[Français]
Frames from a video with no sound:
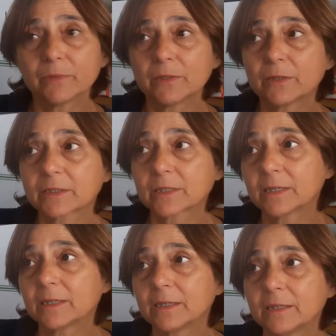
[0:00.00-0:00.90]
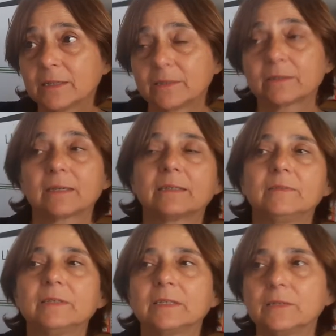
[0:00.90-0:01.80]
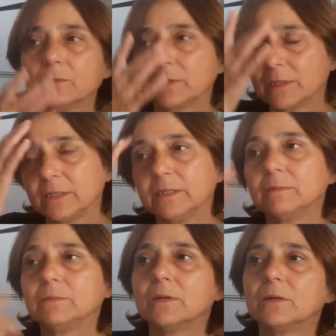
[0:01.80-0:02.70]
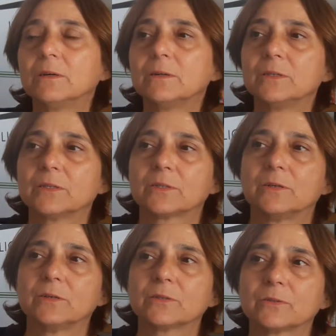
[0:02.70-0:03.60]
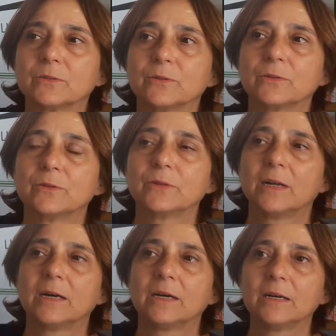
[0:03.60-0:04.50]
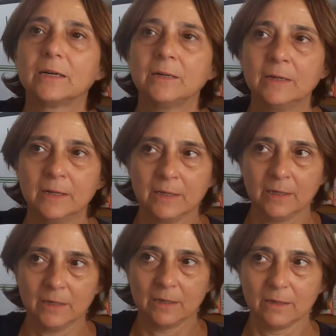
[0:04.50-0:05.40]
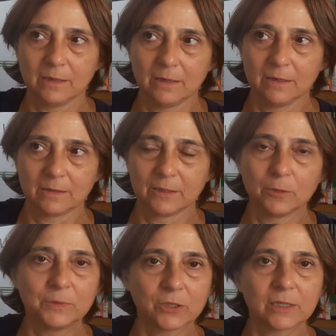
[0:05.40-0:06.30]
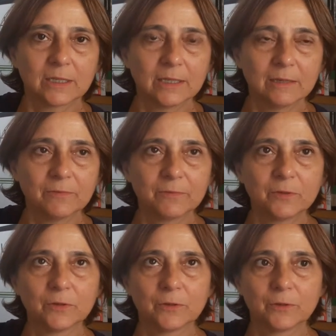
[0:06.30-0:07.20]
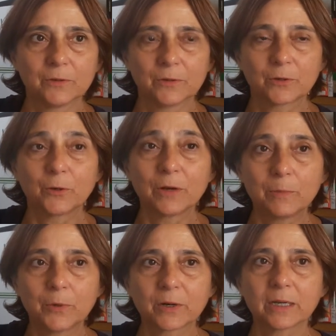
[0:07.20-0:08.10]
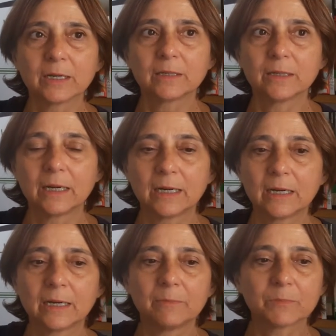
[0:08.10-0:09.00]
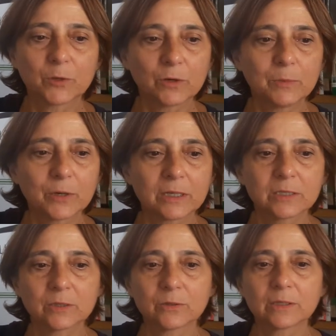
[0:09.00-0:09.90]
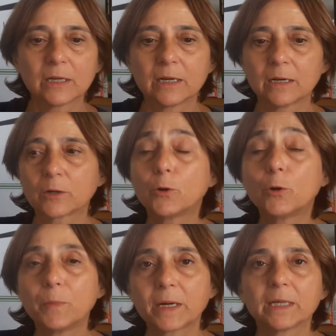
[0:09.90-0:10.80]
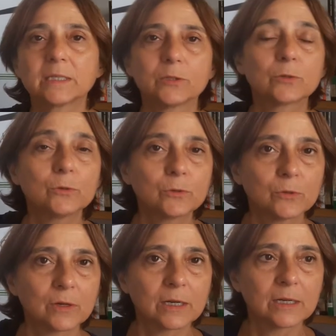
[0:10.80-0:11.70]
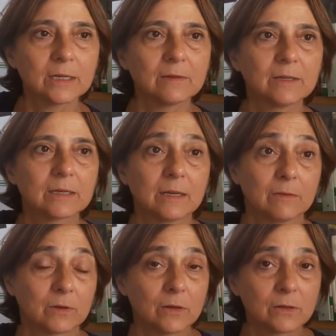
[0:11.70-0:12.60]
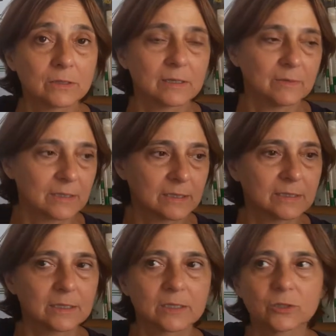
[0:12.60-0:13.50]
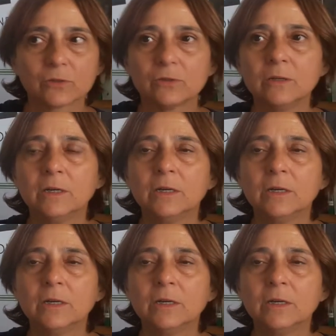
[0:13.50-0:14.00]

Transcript: notre, euh, notre activité aussi dans le sens de la euh, de l'objectif de collaborer, de la collaboration, de la coopération culturelle avec la France, avec cette région,